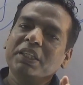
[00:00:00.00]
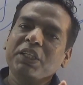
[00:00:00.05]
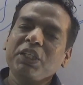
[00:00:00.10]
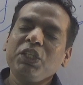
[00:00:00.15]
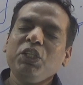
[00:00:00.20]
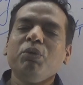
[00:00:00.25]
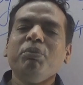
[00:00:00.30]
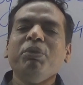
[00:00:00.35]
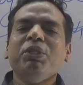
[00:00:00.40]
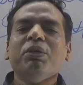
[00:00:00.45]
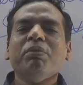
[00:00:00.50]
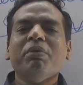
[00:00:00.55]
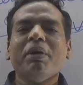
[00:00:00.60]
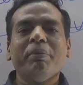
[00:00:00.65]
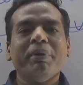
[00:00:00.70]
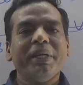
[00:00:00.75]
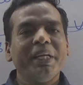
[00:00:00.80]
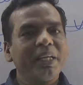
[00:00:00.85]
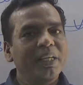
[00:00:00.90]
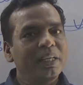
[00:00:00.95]

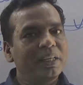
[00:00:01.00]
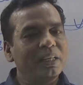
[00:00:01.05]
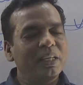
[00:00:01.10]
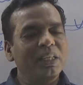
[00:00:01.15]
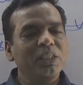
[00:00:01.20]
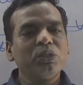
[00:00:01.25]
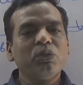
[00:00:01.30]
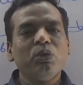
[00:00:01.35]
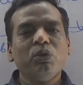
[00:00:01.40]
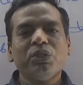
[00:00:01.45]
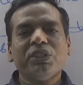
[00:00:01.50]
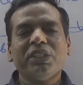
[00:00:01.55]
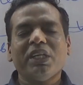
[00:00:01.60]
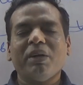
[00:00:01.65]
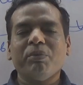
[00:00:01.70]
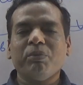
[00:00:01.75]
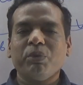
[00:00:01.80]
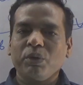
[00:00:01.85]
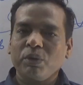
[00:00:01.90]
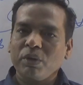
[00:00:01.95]
নিয়মিতভাবে ক্লাসগুলো
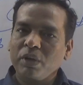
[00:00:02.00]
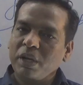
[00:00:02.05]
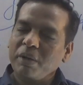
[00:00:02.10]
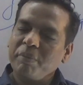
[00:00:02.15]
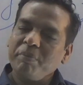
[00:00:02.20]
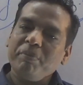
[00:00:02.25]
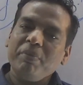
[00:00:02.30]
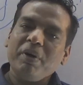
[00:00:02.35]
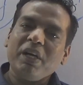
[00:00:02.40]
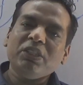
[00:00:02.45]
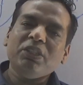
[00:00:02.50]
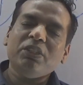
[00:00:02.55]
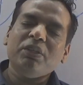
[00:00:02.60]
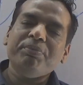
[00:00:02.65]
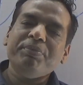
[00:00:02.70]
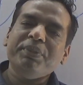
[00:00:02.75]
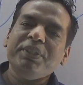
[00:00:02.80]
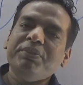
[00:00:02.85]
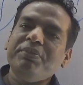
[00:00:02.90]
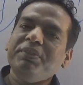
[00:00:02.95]
ছাড়ব পার্টস অফ
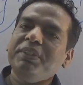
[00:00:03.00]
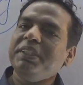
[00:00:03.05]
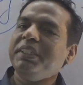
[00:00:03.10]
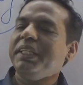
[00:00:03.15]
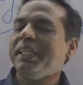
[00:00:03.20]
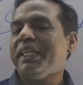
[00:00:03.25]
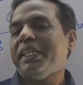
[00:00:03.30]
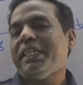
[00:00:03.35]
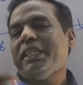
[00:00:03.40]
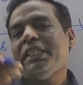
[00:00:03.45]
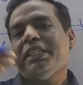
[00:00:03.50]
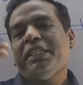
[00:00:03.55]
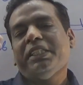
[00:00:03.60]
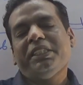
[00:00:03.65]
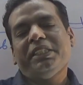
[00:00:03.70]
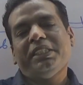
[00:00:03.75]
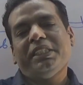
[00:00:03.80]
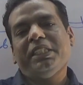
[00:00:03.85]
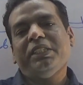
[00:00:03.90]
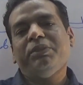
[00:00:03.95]
স্পিচ থেকে
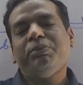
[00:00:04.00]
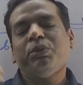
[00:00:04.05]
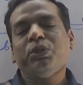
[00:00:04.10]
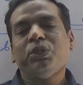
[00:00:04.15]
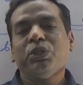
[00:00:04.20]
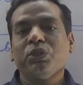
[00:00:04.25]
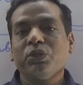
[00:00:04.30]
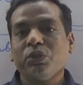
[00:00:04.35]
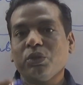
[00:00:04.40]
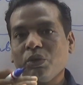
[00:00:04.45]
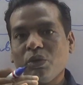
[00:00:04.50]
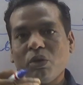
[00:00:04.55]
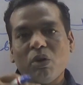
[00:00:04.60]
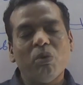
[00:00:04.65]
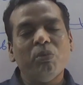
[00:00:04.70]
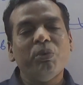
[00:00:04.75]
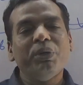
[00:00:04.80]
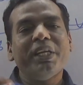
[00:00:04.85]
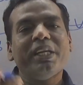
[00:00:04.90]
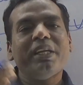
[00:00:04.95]
শেষ পর্যন্ত
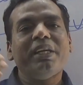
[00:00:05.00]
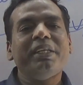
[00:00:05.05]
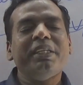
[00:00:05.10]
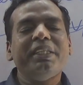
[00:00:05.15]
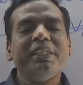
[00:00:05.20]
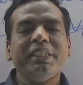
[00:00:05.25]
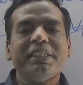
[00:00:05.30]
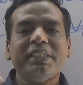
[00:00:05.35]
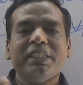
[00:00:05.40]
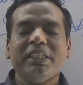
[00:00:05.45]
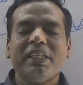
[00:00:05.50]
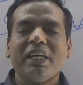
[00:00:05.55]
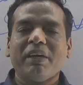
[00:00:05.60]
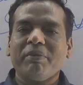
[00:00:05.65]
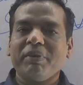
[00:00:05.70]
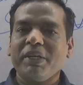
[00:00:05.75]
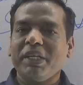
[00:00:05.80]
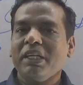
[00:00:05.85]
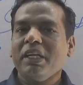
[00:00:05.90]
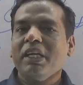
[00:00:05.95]
কমন এরার ডিটেকশন
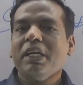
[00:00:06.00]
থাকবে